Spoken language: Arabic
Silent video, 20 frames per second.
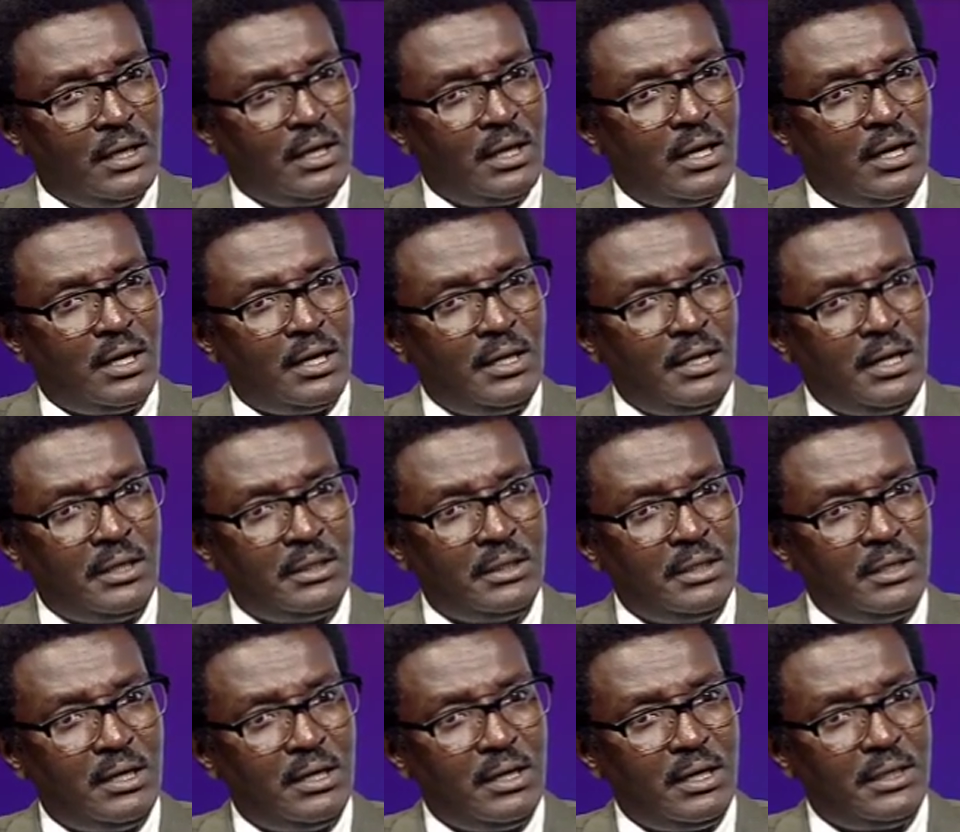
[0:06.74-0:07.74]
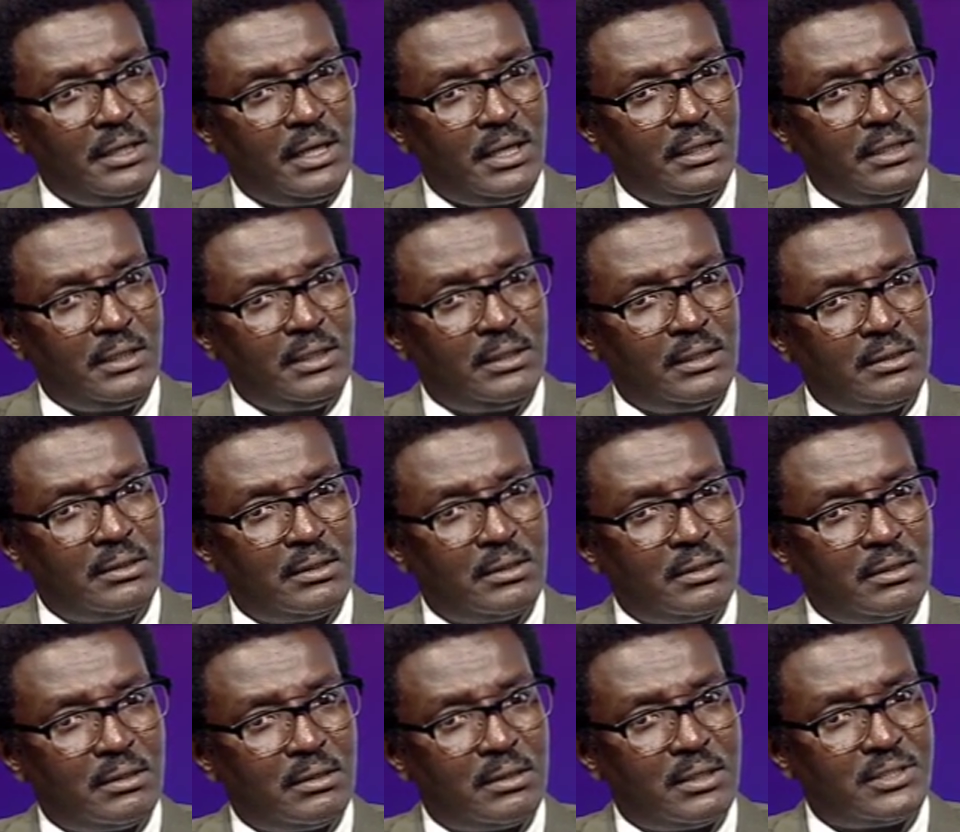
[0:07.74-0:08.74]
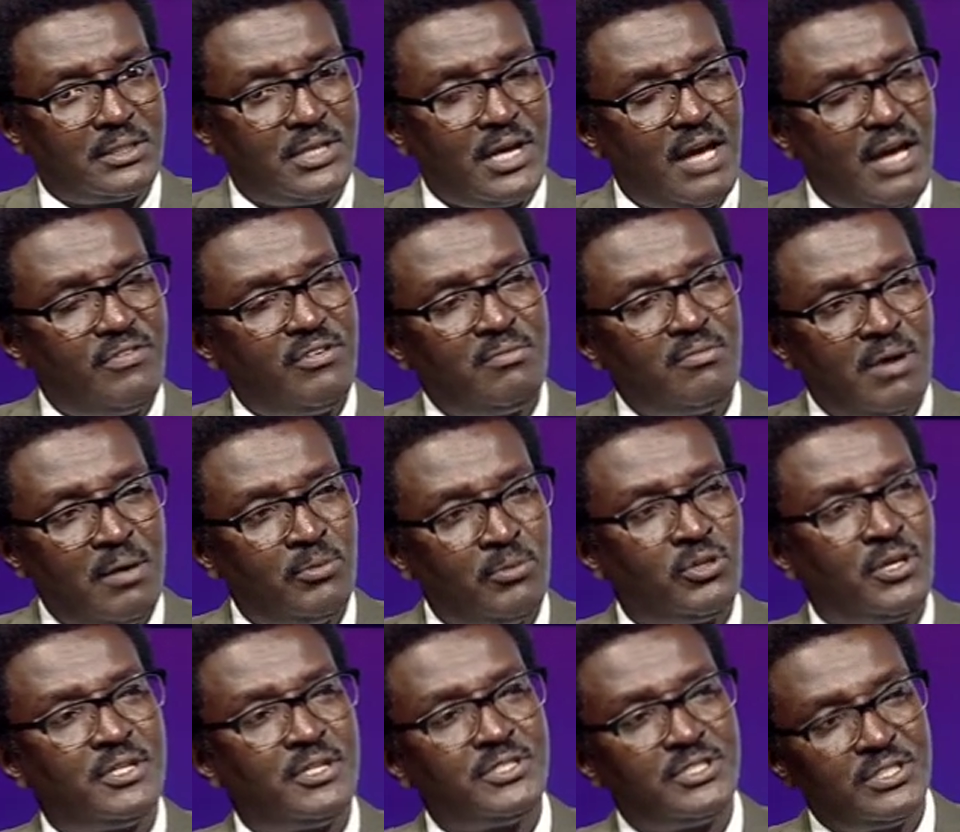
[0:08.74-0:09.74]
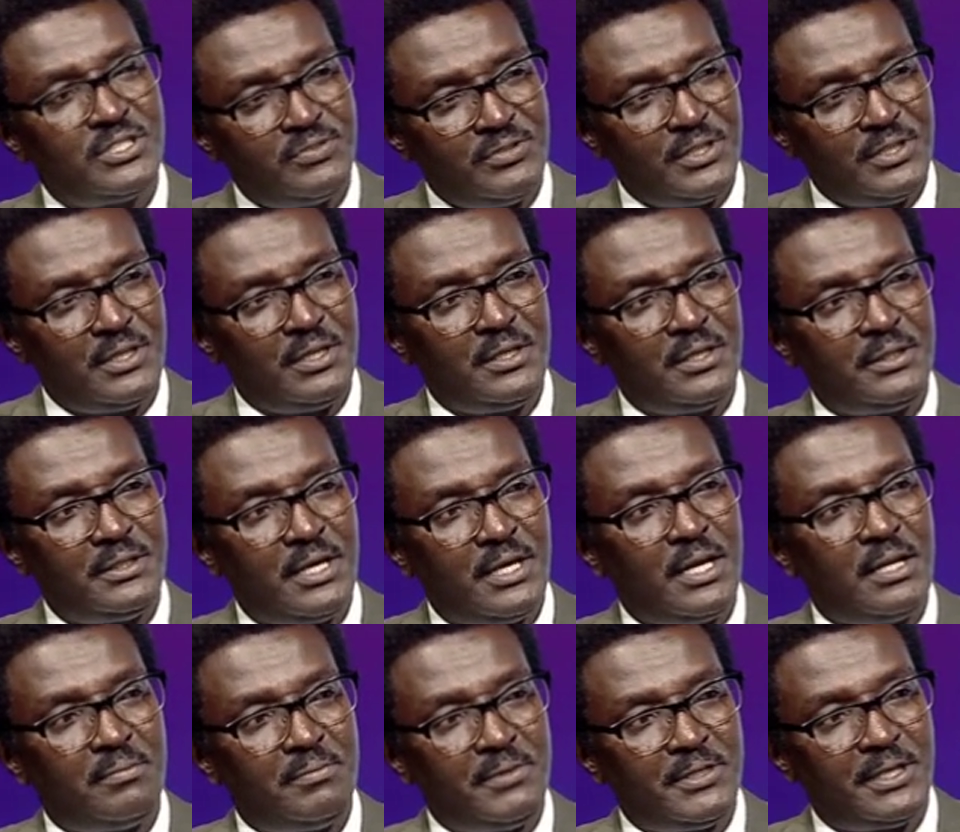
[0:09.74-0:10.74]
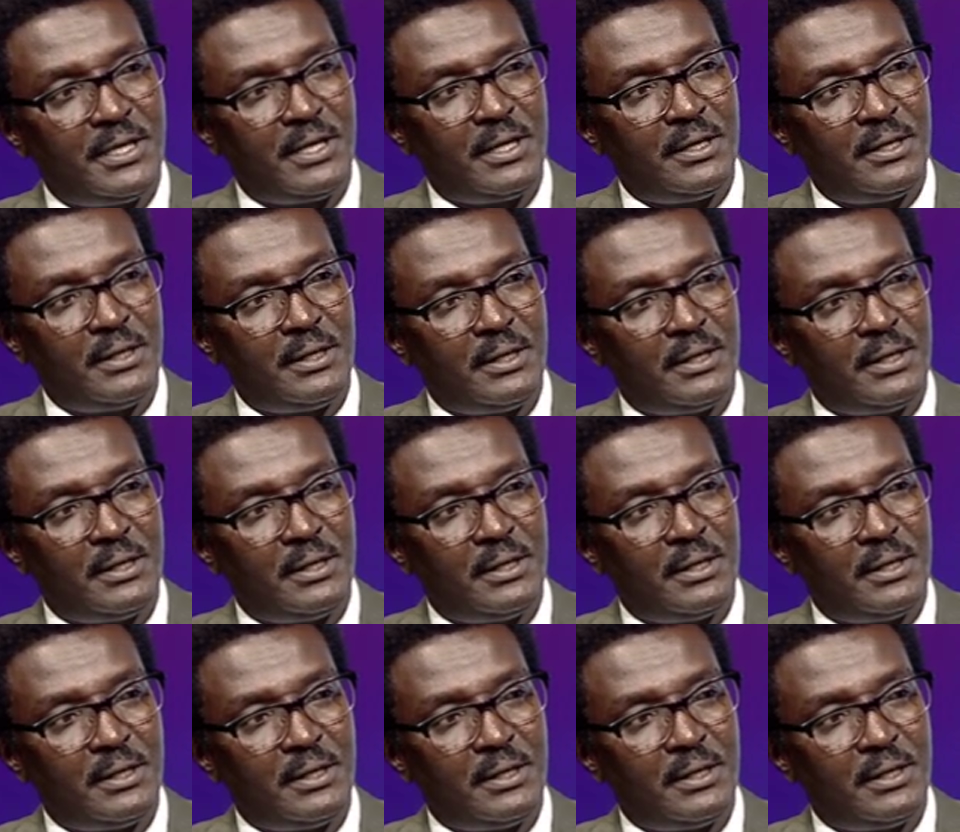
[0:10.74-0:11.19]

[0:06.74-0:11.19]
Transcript: آه، أنا حقيقة يعني كصحفي ما متخصص في الجانب بتاع